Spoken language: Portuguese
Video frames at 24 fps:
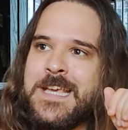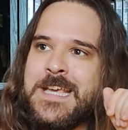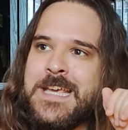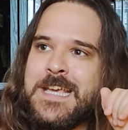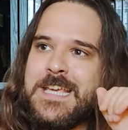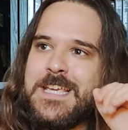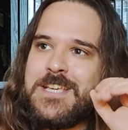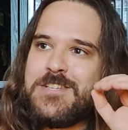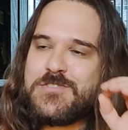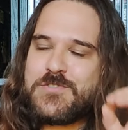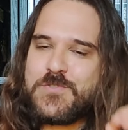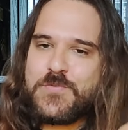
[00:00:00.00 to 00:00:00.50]

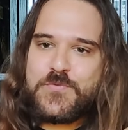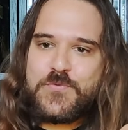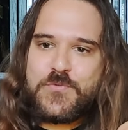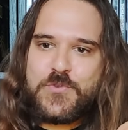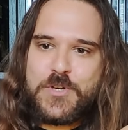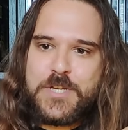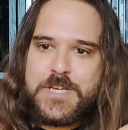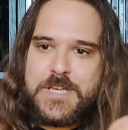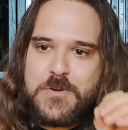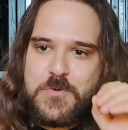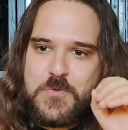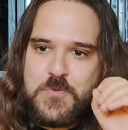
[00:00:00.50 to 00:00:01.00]
Isto
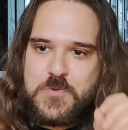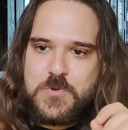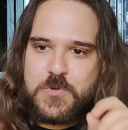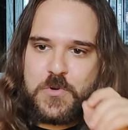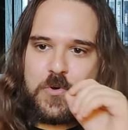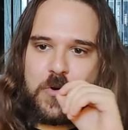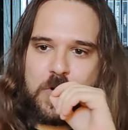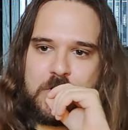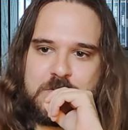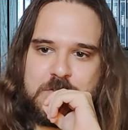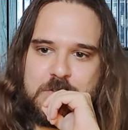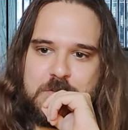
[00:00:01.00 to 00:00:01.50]
foi um
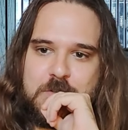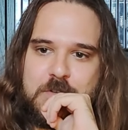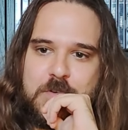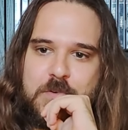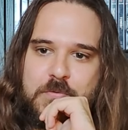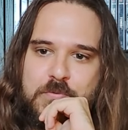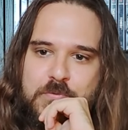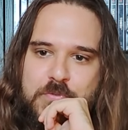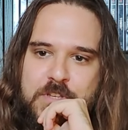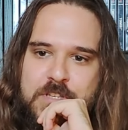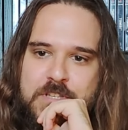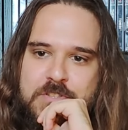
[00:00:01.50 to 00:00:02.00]
negócio que eu
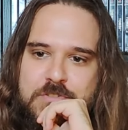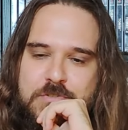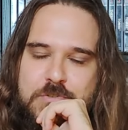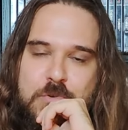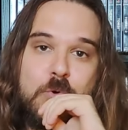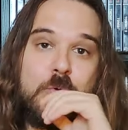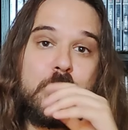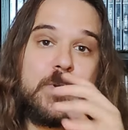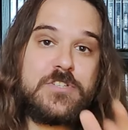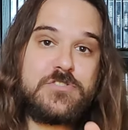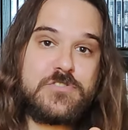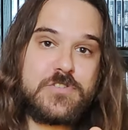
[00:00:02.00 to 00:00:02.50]
fiz com
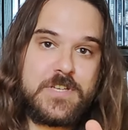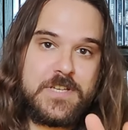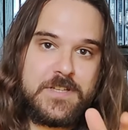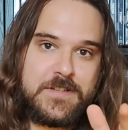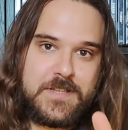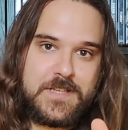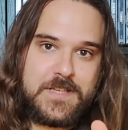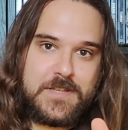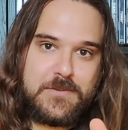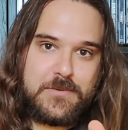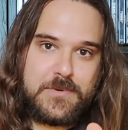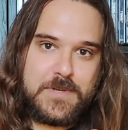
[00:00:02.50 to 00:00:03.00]
um inscrito
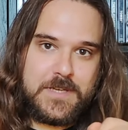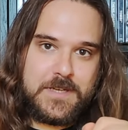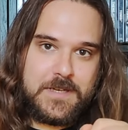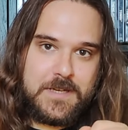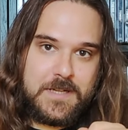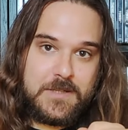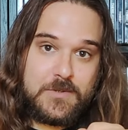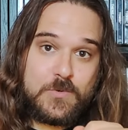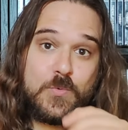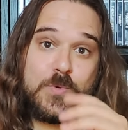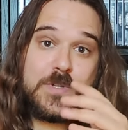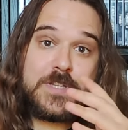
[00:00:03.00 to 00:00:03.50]
aqui do canal,
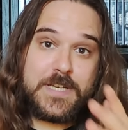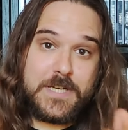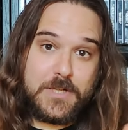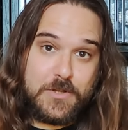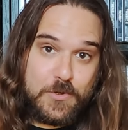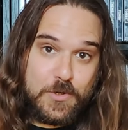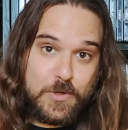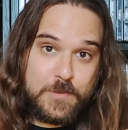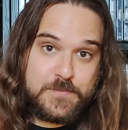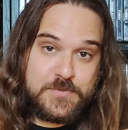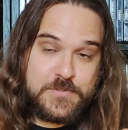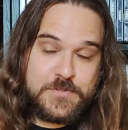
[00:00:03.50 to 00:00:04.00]
o André
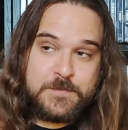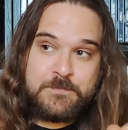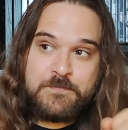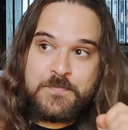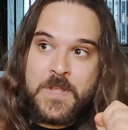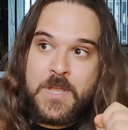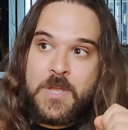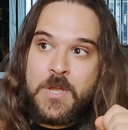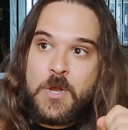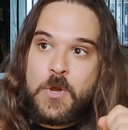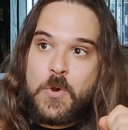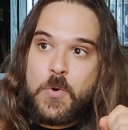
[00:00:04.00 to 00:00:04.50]
Lopes.
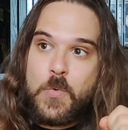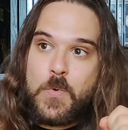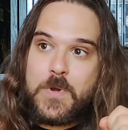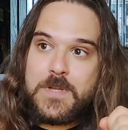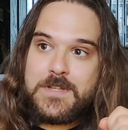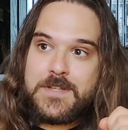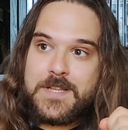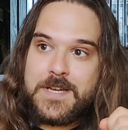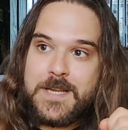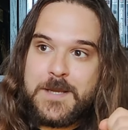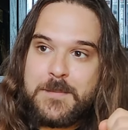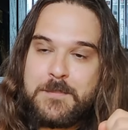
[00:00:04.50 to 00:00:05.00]
O
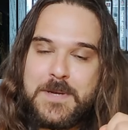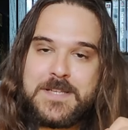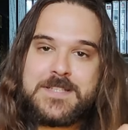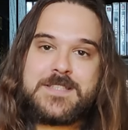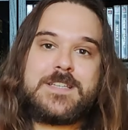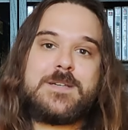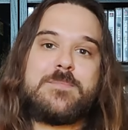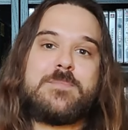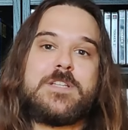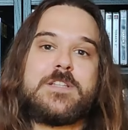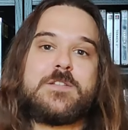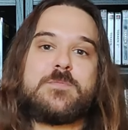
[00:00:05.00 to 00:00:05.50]
André
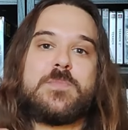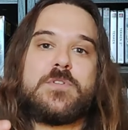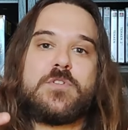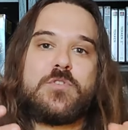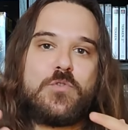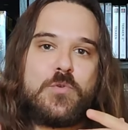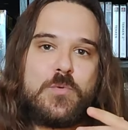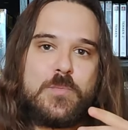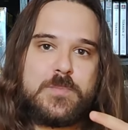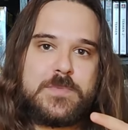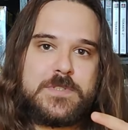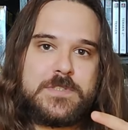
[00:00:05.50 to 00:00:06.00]
basicamente
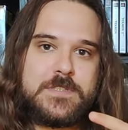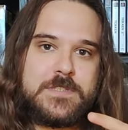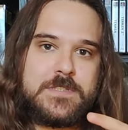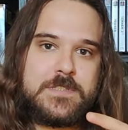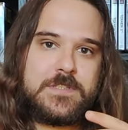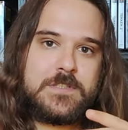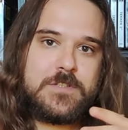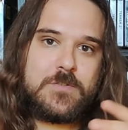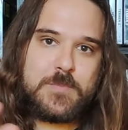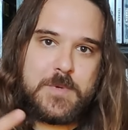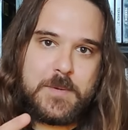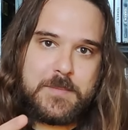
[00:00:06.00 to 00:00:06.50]
mandou-me
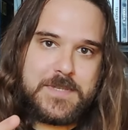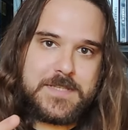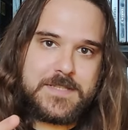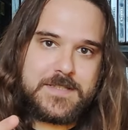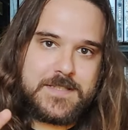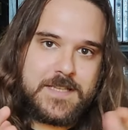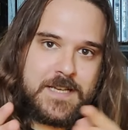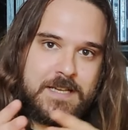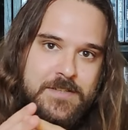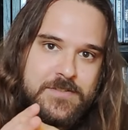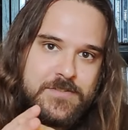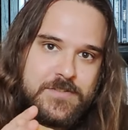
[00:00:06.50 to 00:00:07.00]
uma
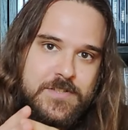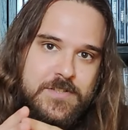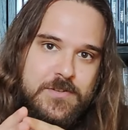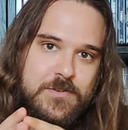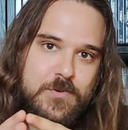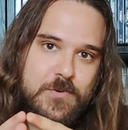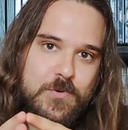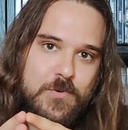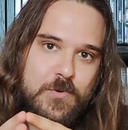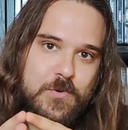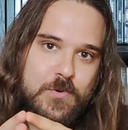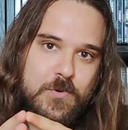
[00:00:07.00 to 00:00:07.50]
mensagem
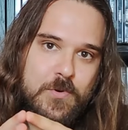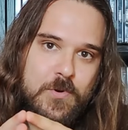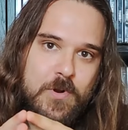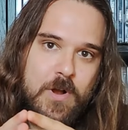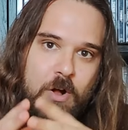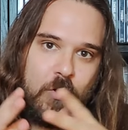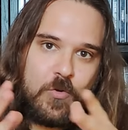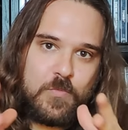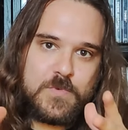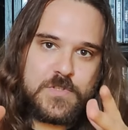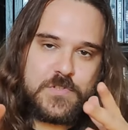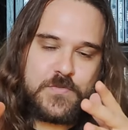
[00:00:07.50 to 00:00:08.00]
com
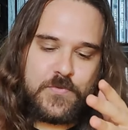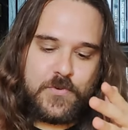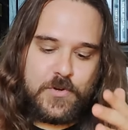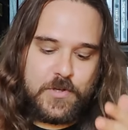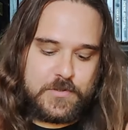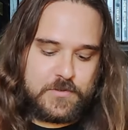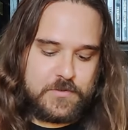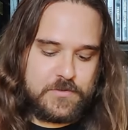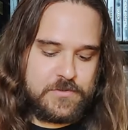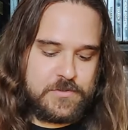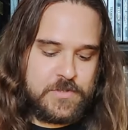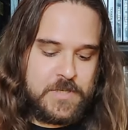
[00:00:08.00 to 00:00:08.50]
algumas
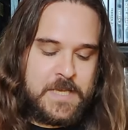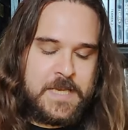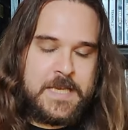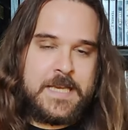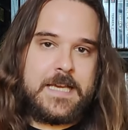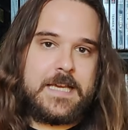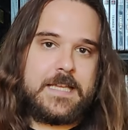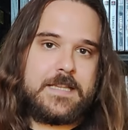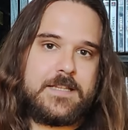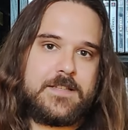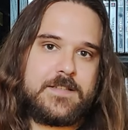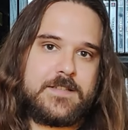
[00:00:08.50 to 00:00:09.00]
fotos a
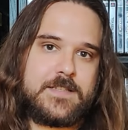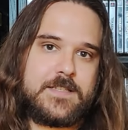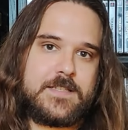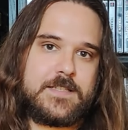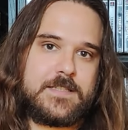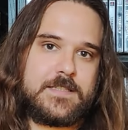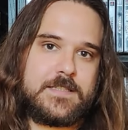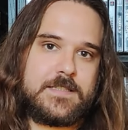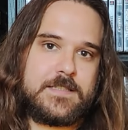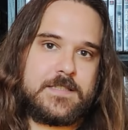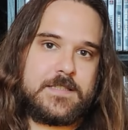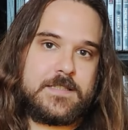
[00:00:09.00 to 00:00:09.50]
dizer
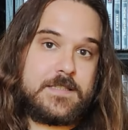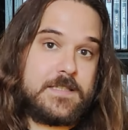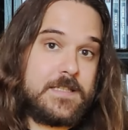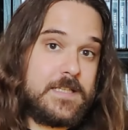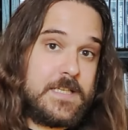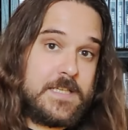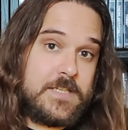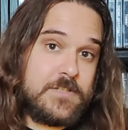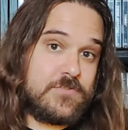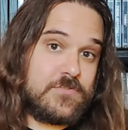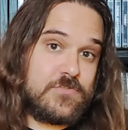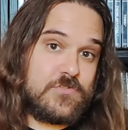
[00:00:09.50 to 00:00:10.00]
que
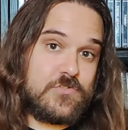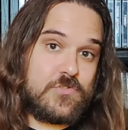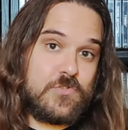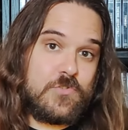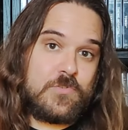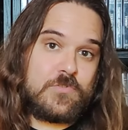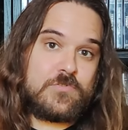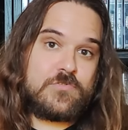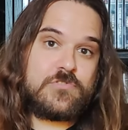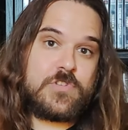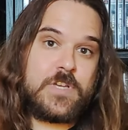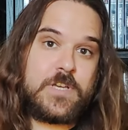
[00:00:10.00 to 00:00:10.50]
estes
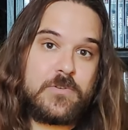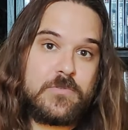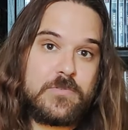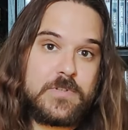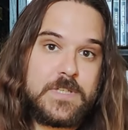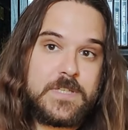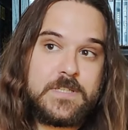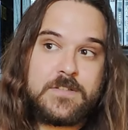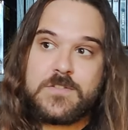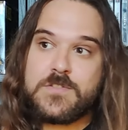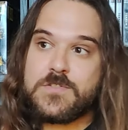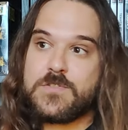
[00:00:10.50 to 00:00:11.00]
jogos eram
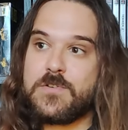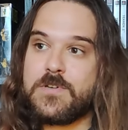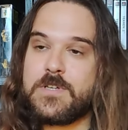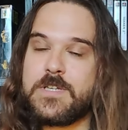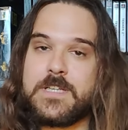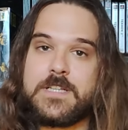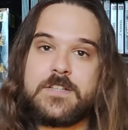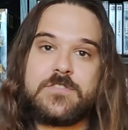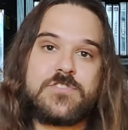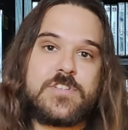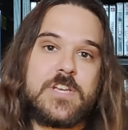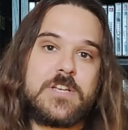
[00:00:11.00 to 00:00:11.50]
dele, só que
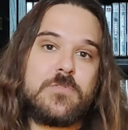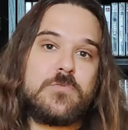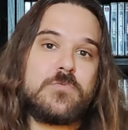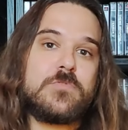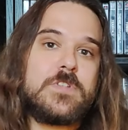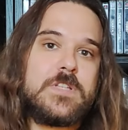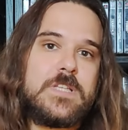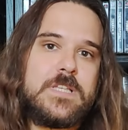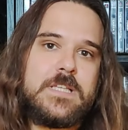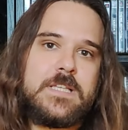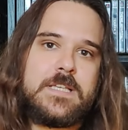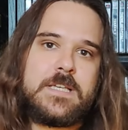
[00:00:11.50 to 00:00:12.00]
ele já não
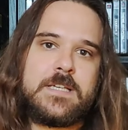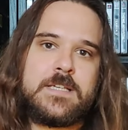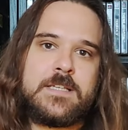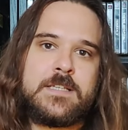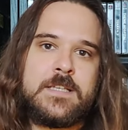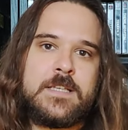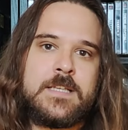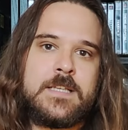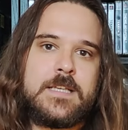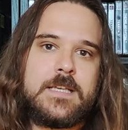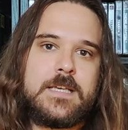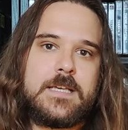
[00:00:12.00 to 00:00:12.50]
tinha
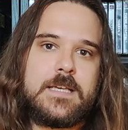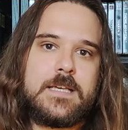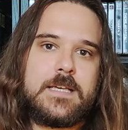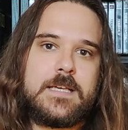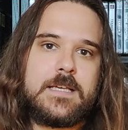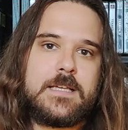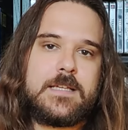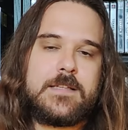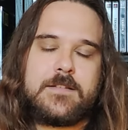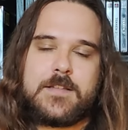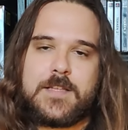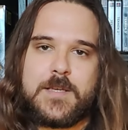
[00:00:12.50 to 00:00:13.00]
uh,
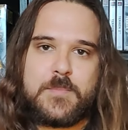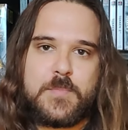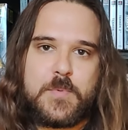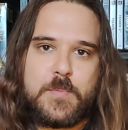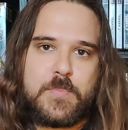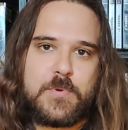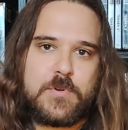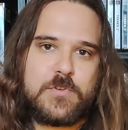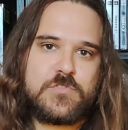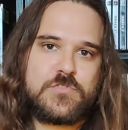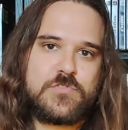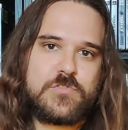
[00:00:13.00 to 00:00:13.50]
tempo para
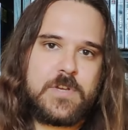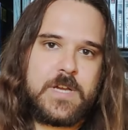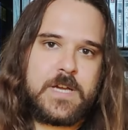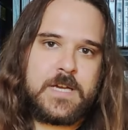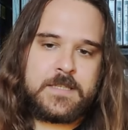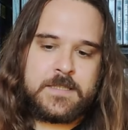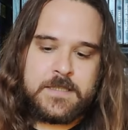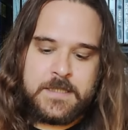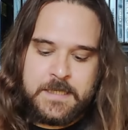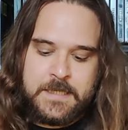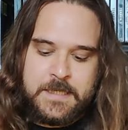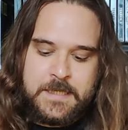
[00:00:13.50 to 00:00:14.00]
os jogar
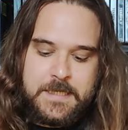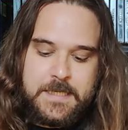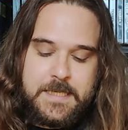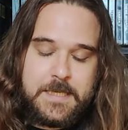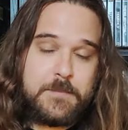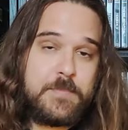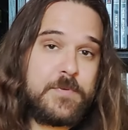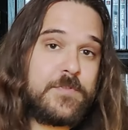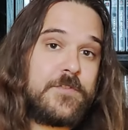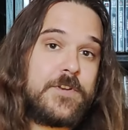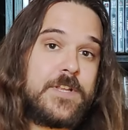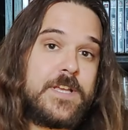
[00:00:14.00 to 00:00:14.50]
e
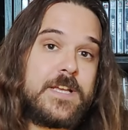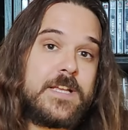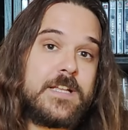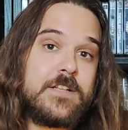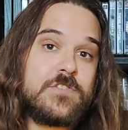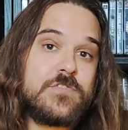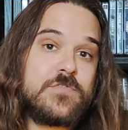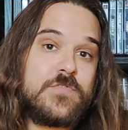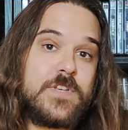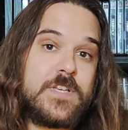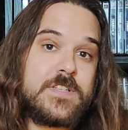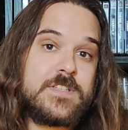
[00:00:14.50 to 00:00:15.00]
preferia que eles
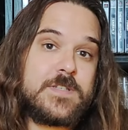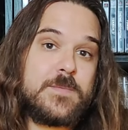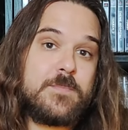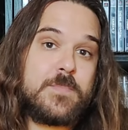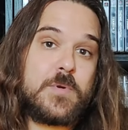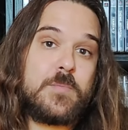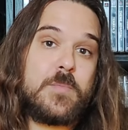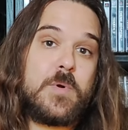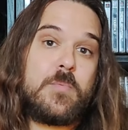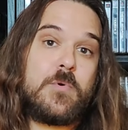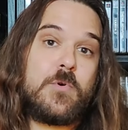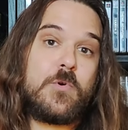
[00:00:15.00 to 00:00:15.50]
viessem para
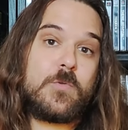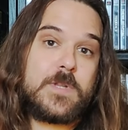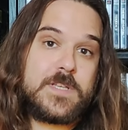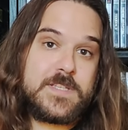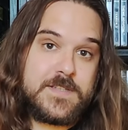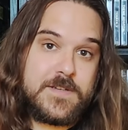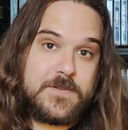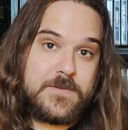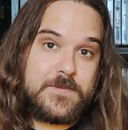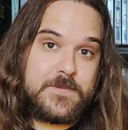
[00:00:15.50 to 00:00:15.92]
uma boa coleção.